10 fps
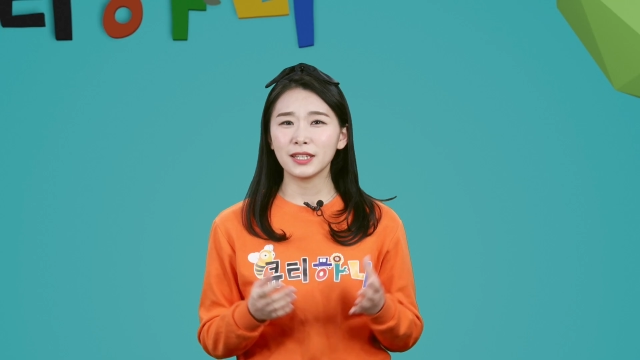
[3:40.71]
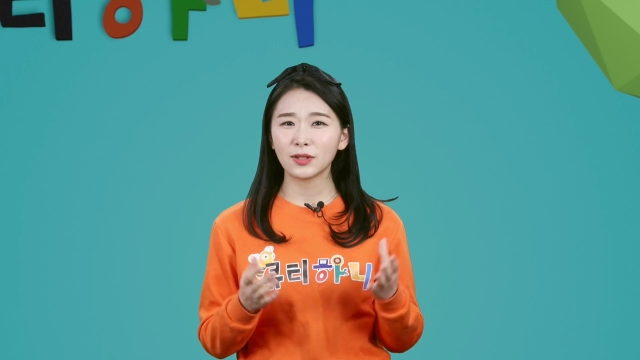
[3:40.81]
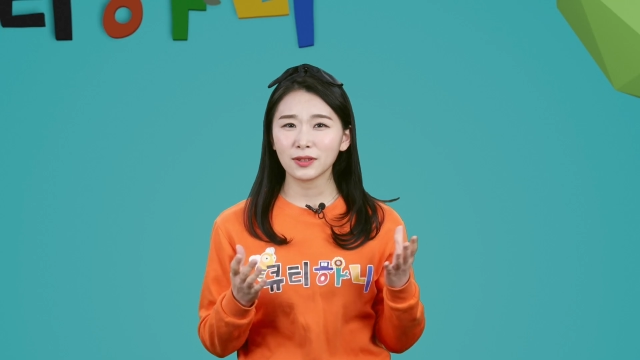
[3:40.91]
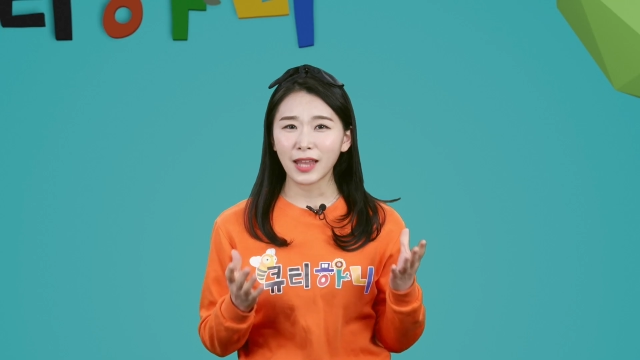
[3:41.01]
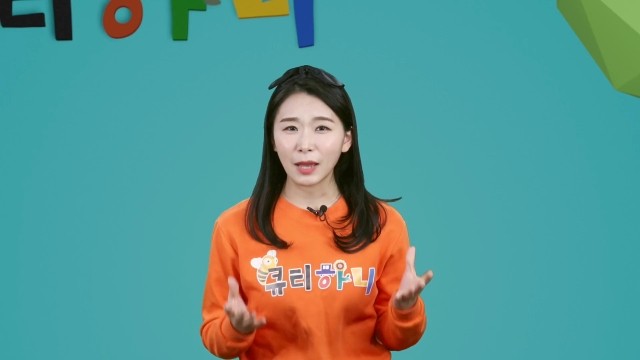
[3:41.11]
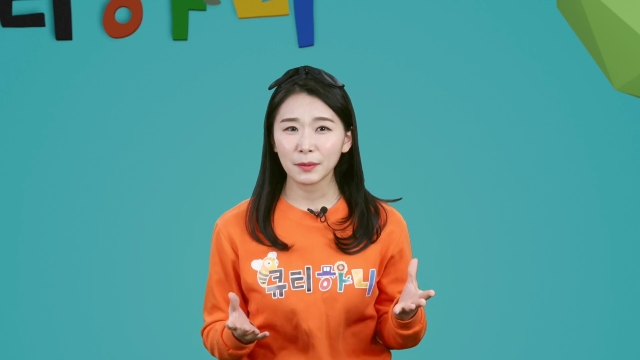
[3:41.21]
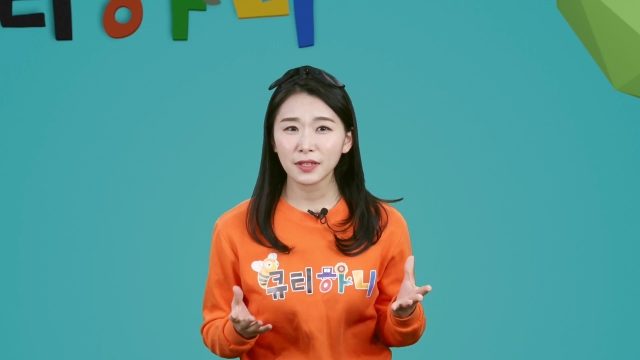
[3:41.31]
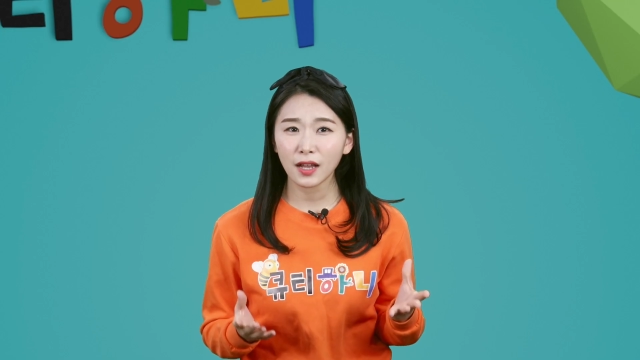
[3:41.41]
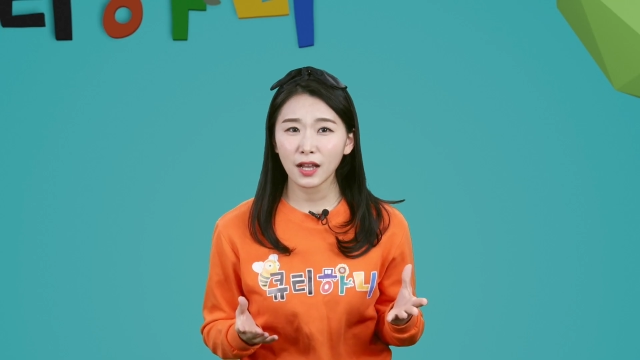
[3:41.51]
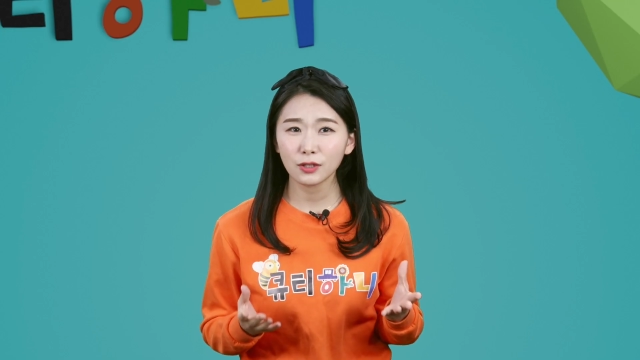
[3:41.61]
이런
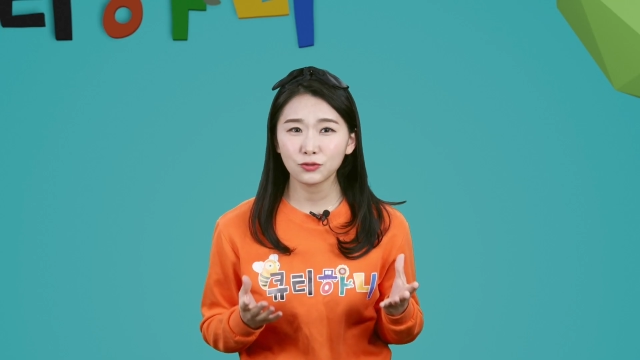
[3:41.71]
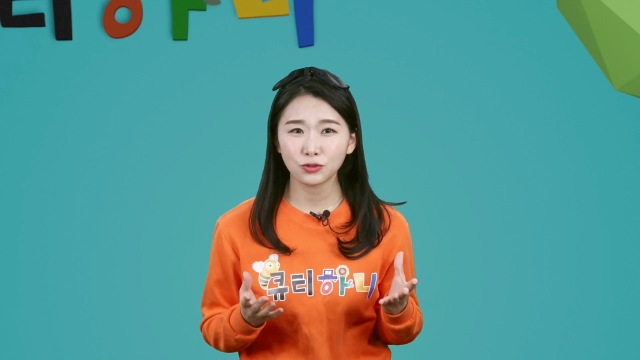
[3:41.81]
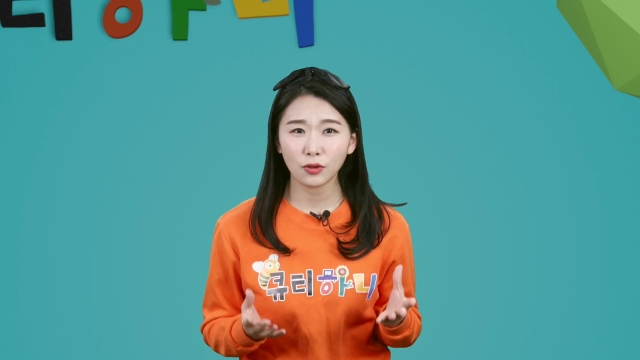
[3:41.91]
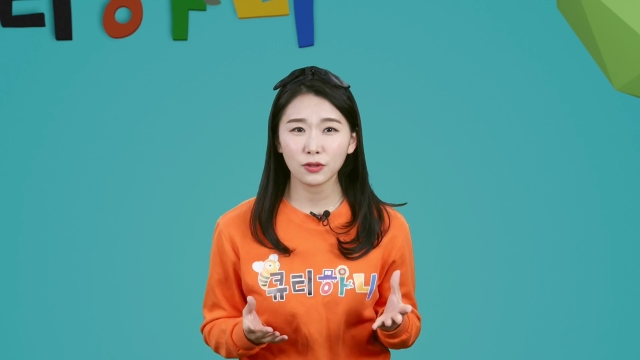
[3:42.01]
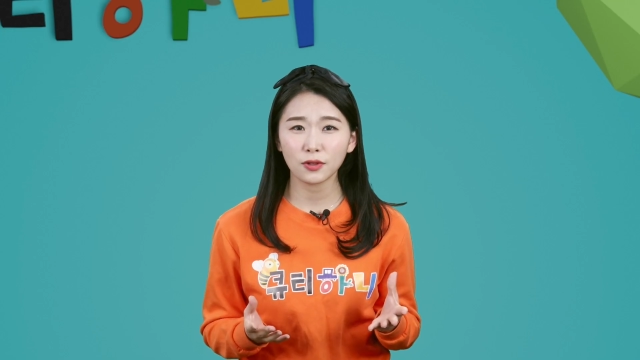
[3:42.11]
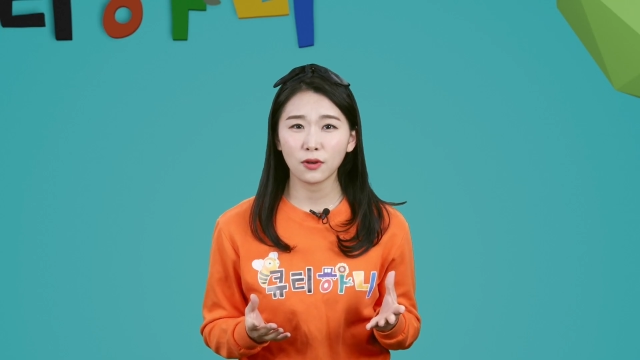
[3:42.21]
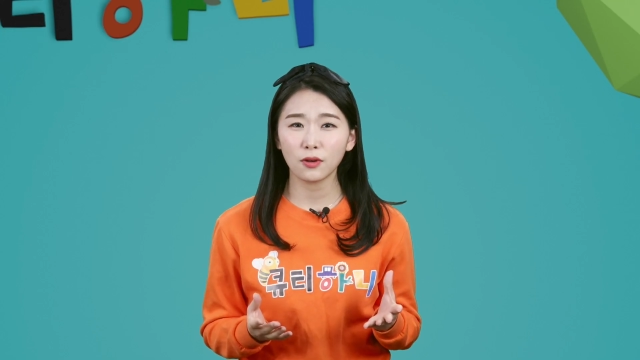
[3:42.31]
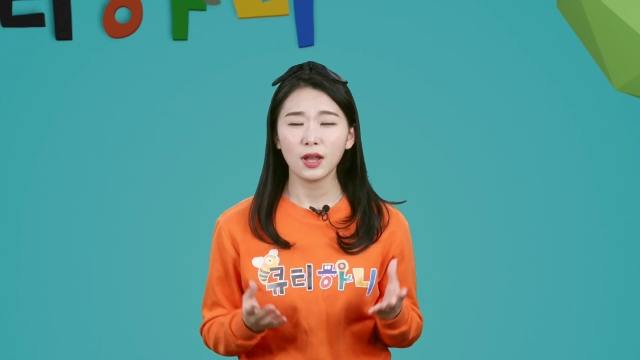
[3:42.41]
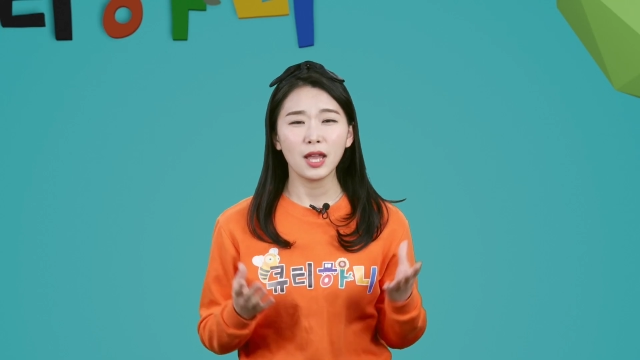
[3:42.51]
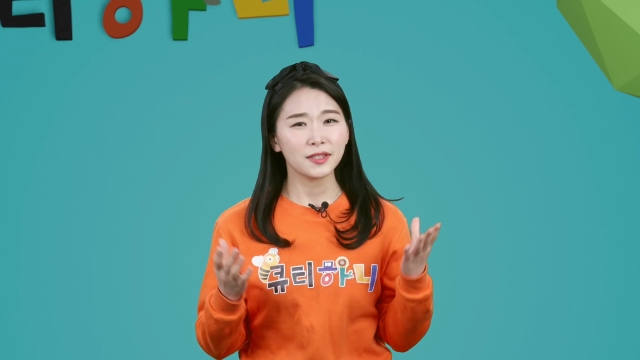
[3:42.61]
다비다가
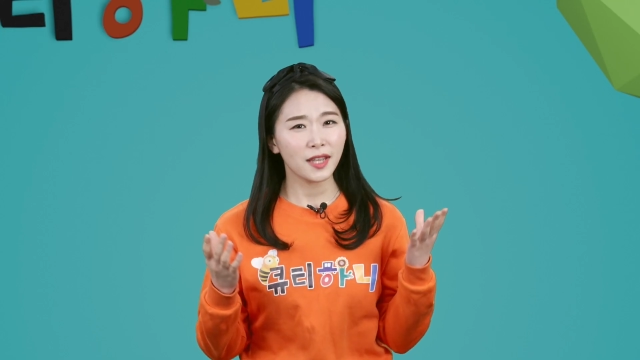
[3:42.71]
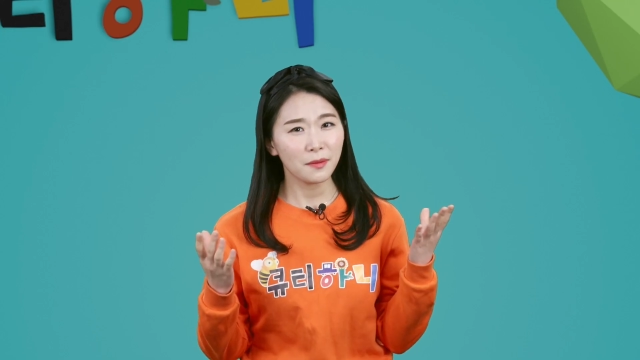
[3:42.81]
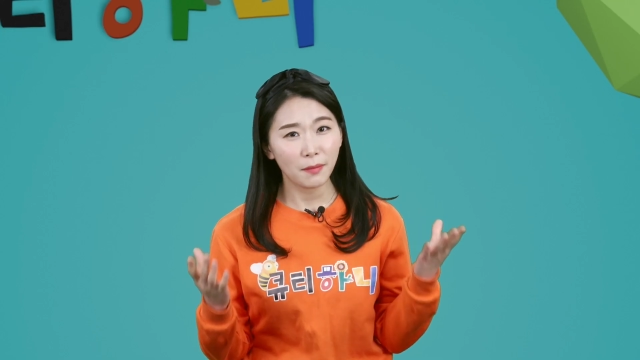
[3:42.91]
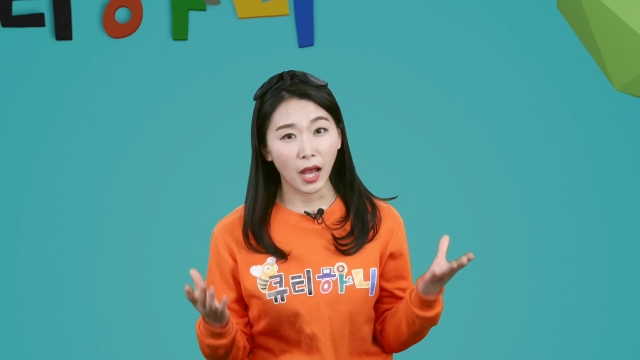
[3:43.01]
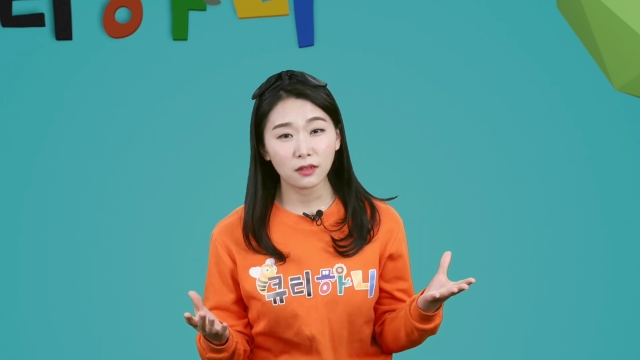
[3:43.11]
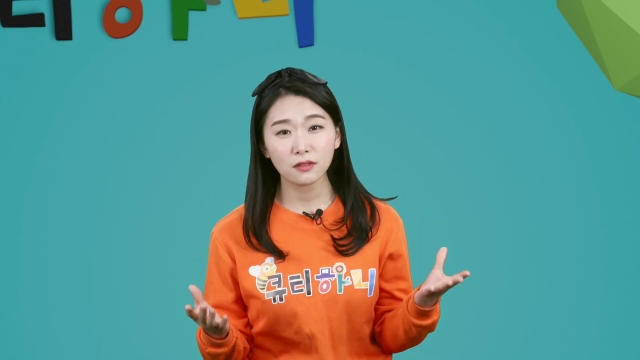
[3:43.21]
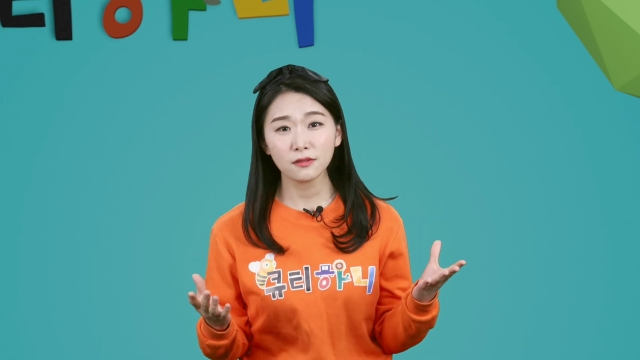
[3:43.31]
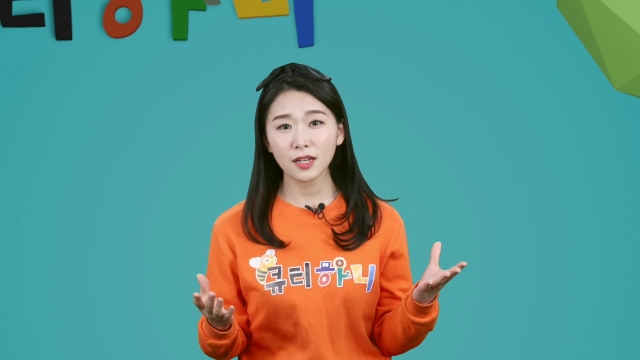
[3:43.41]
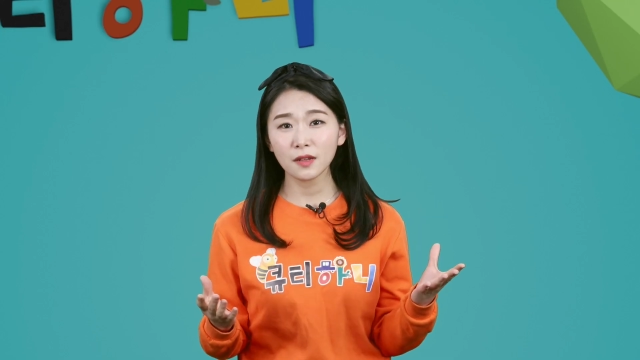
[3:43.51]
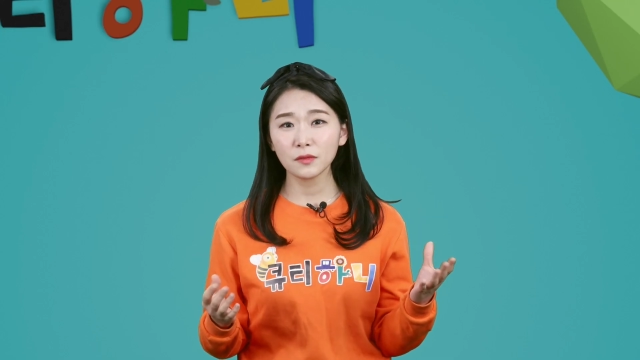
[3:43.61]
죽어서 참 많은
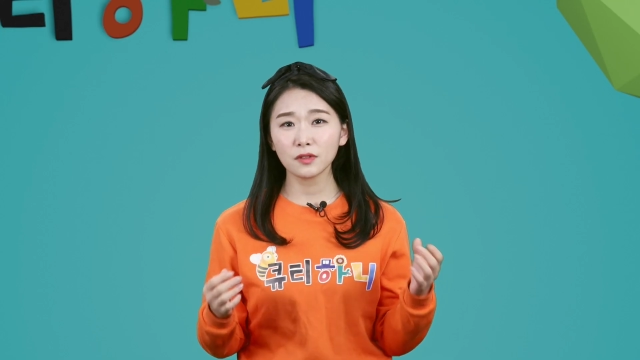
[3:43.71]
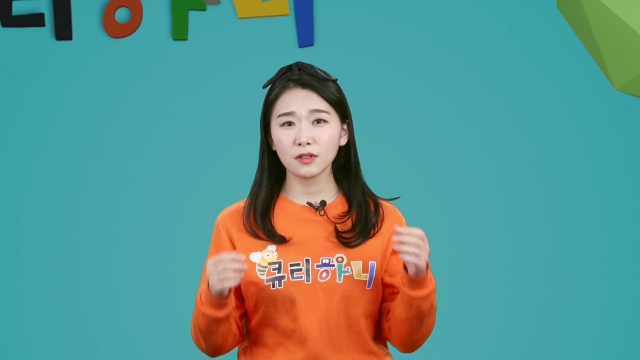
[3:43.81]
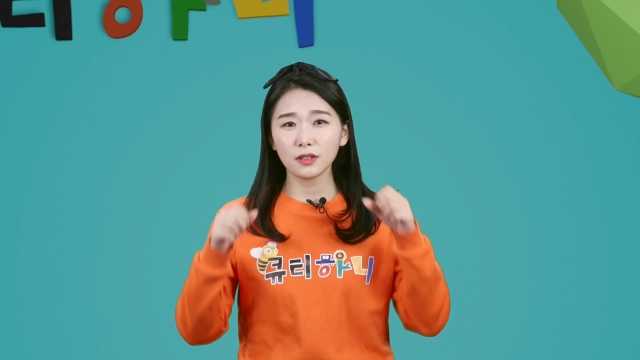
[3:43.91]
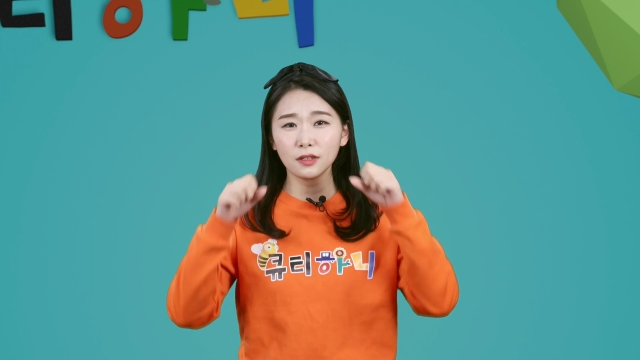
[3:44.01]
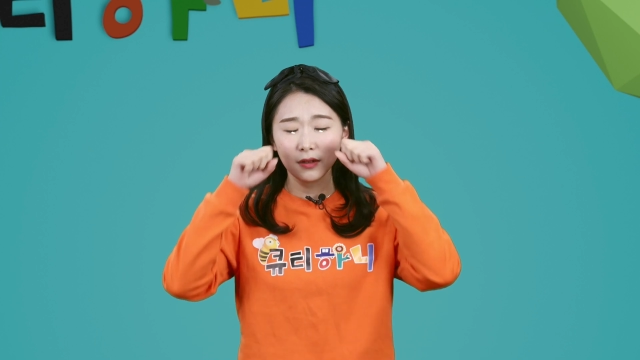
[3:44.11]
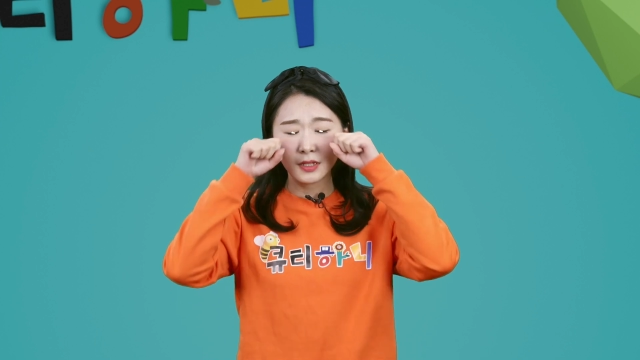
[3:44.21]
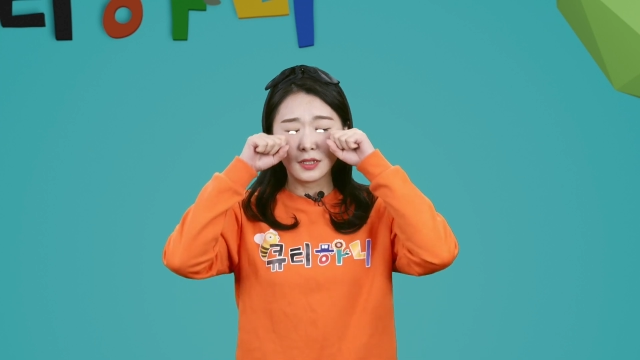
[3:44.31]
사람들이